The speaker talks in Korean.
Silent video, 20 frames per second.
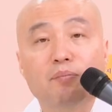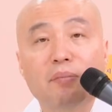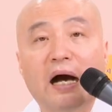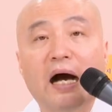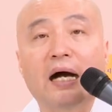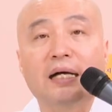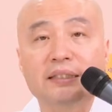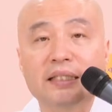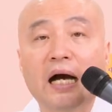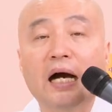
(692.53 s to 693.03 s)

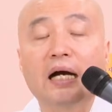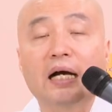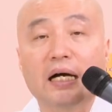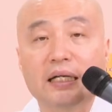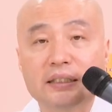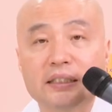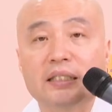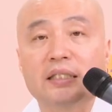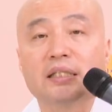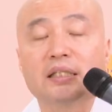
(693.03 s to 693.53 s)

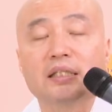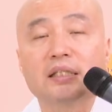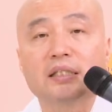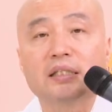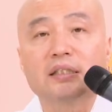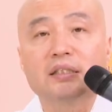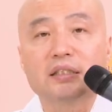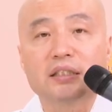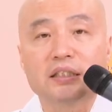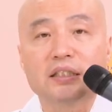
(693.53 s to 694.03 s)
반야까지
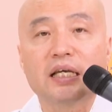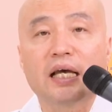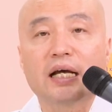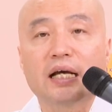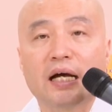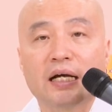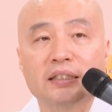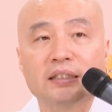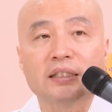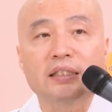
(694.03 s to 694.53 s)

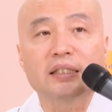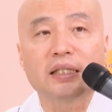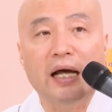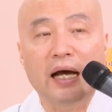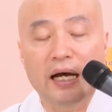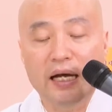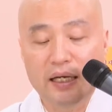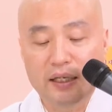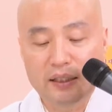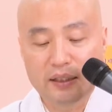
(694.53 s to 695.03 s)
지혜까지
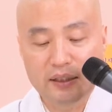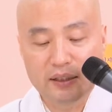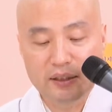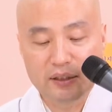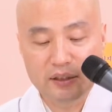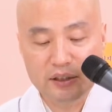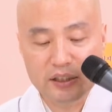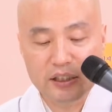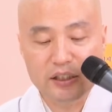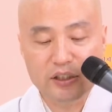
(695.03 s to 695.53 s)
다
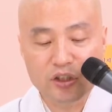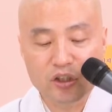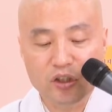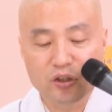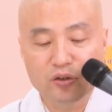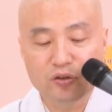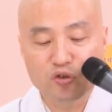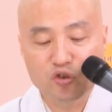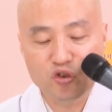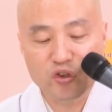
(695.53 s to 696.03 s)

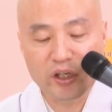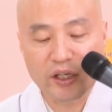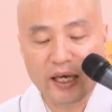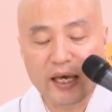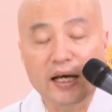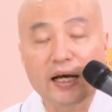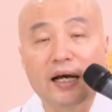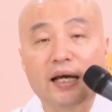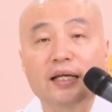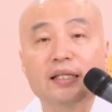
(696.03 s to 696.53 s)
실천
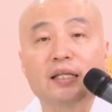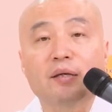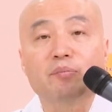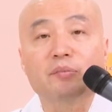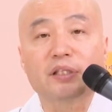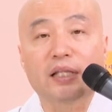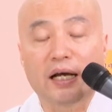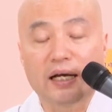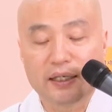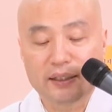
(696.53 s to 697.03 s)
수행에 가야
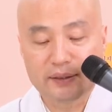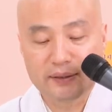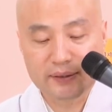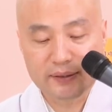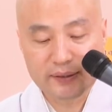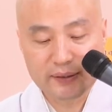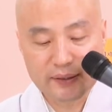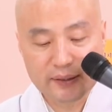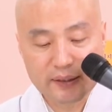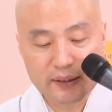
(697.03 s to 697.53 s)
됩니다.
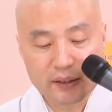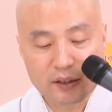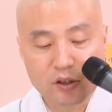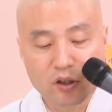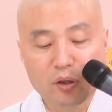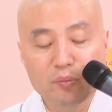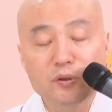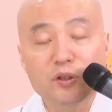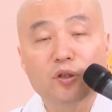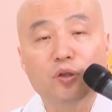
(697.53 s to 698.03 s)

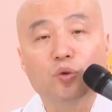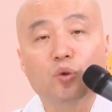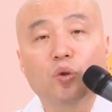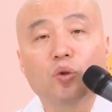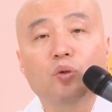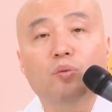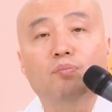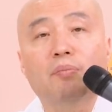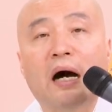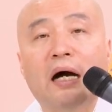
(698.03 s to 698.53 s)

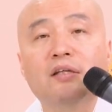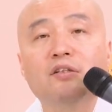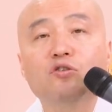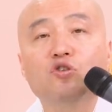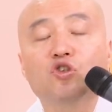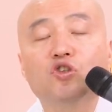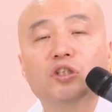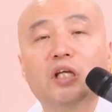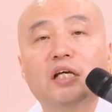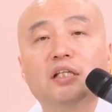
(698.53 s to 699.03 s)
그러면서도 많은
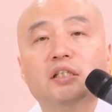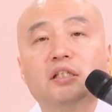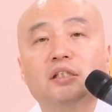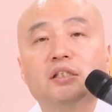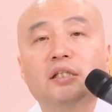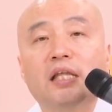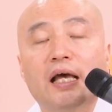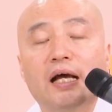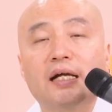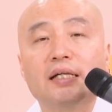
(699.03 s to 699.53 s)

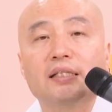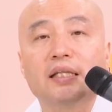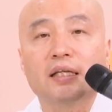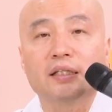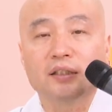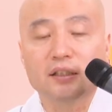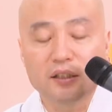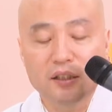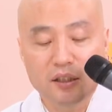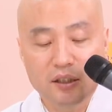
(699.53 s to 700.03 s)
중생들을 대할
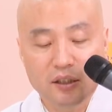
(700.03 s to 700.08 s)
때는